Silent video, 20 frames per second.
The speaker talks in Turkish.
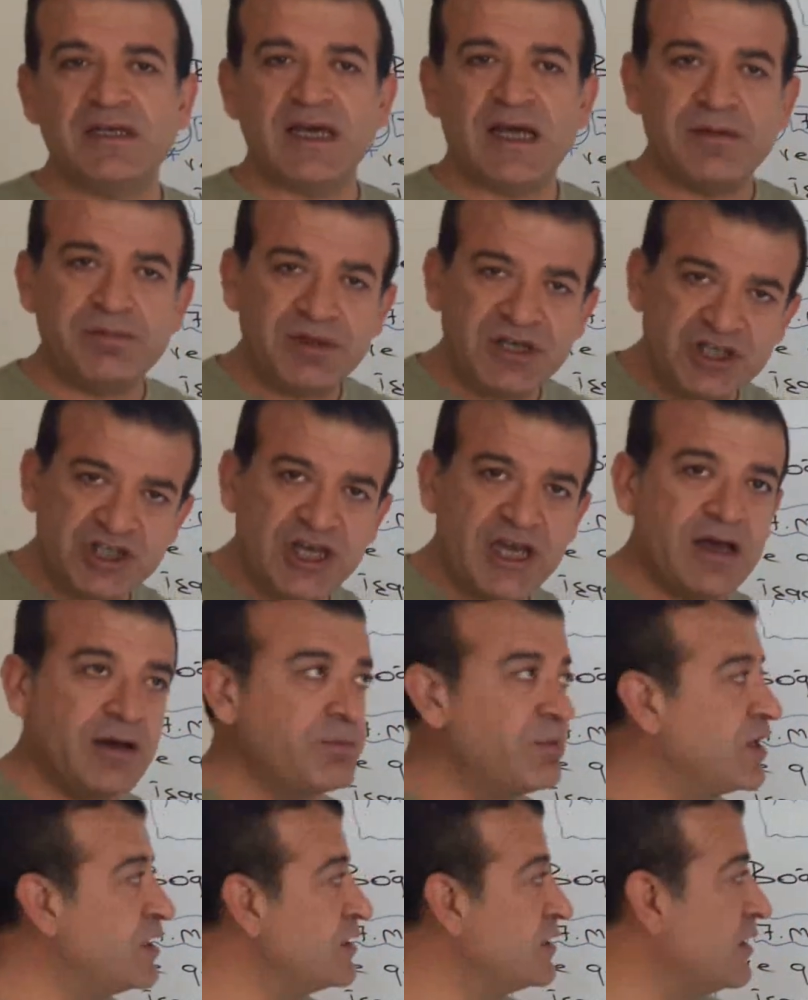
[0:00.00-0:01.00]
Yani bir şey
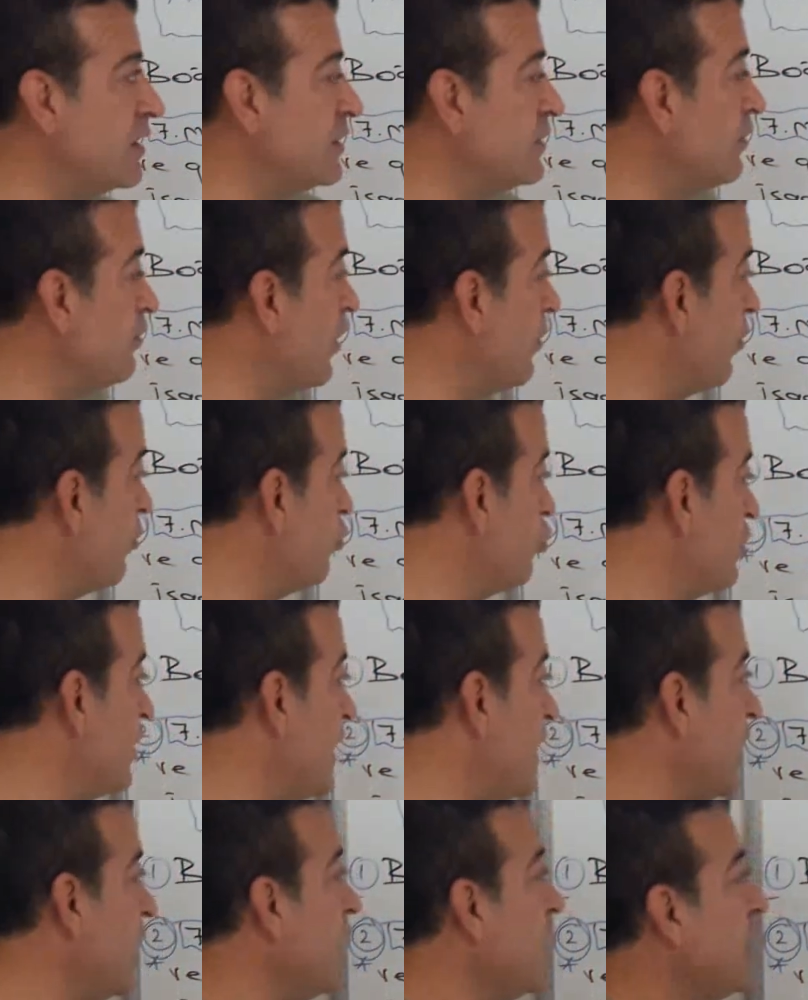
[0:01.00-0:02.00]
yapmanız lazım ama
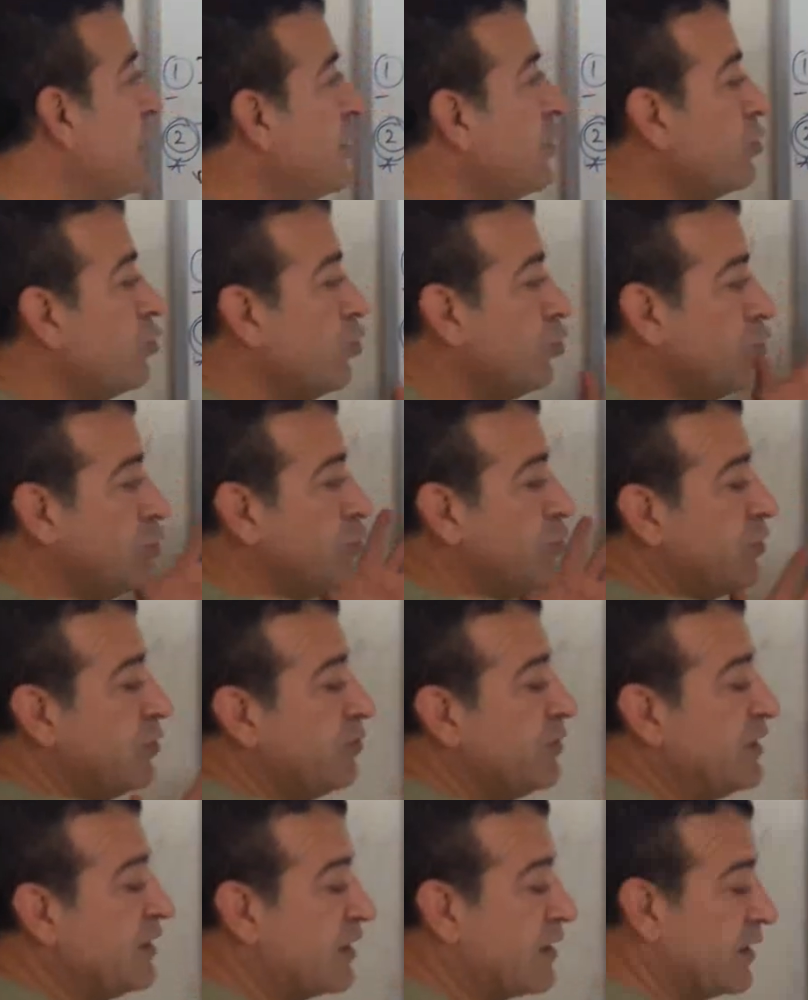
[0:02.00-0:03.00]
burada görüldüğü
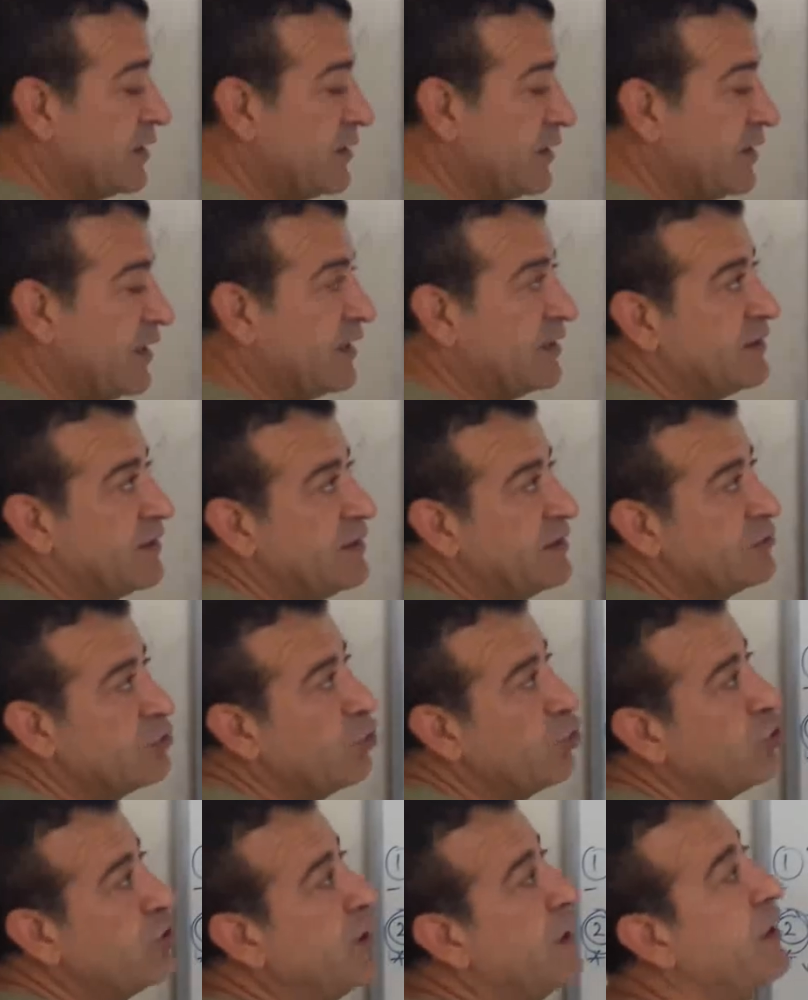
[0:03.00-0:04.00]
gibi dikkat ederseniz
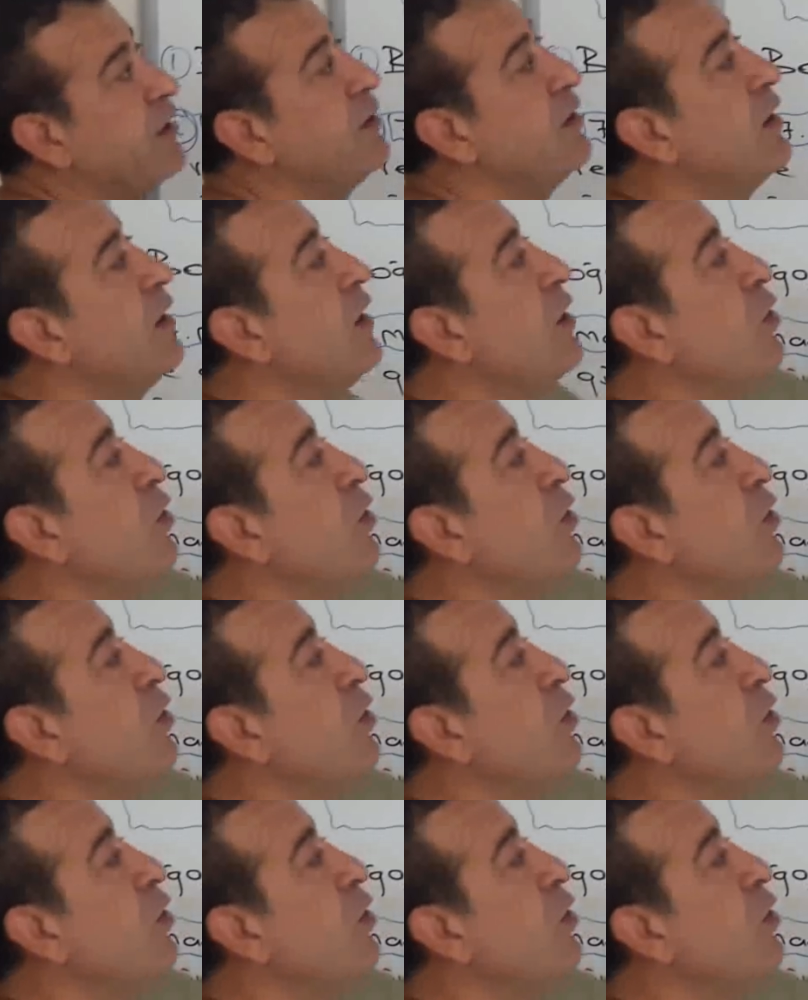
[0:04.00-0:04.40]
örneğin